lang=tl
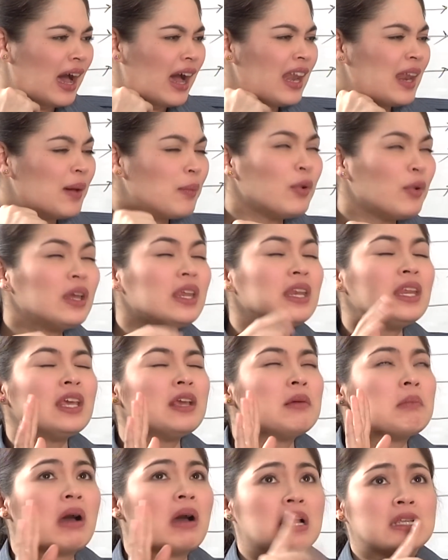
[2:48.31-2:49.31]
Alam mo,
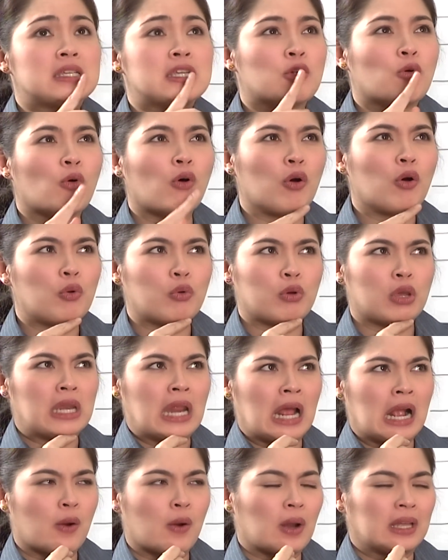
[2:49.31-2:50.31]
ini-imagine ko kung anong
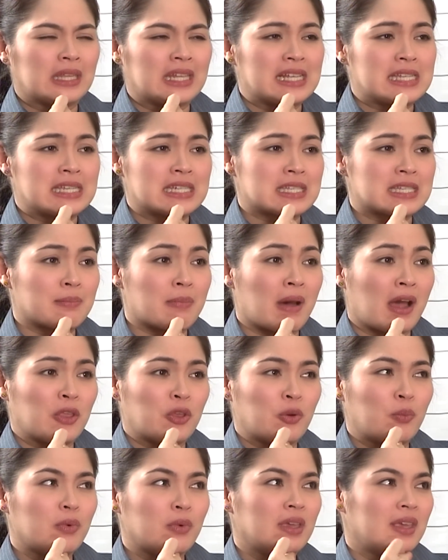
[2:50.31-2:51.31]
ginagawa nila dyan sa
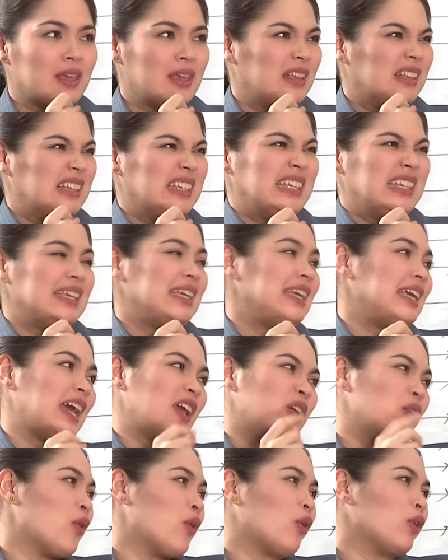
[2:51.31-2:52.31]
banyo mo.
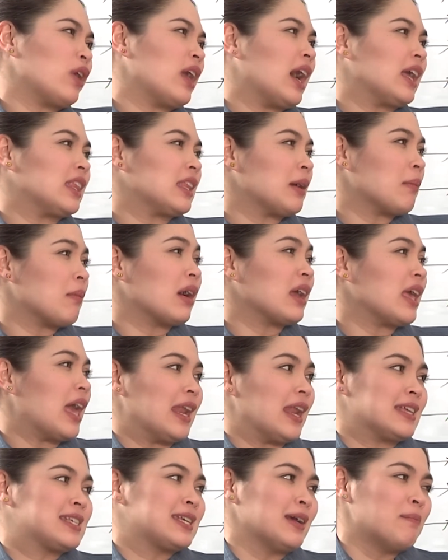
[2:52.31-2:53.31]
Ayoko yatang
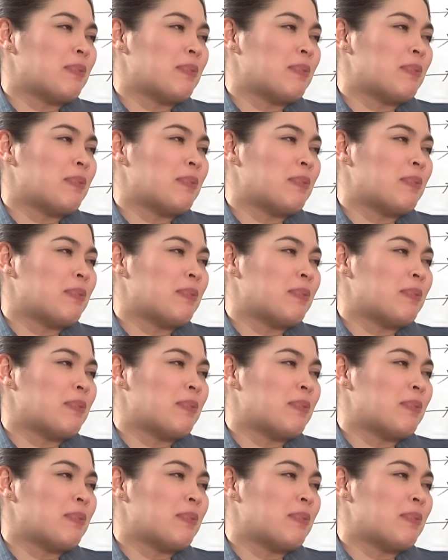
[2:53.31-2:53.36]
mangyari